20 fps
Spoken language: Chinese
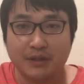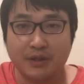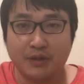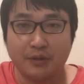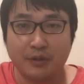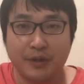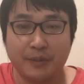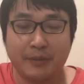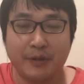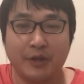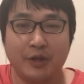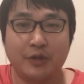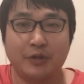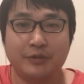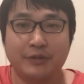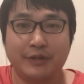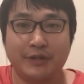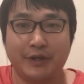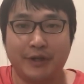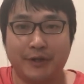各位朋友，
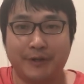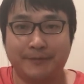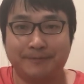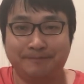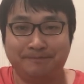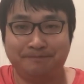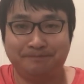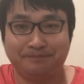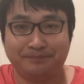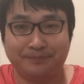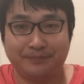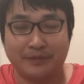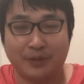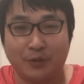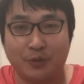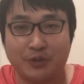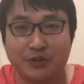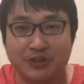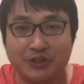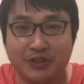大家好，
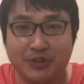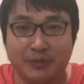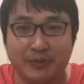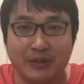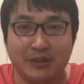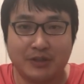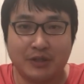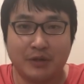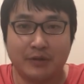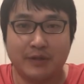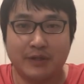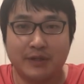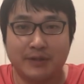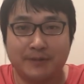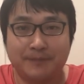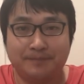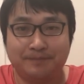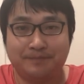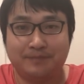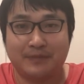我是你们的超
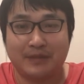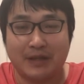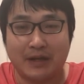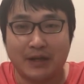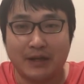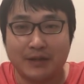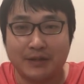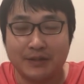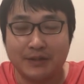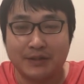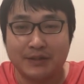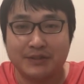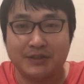哥啊。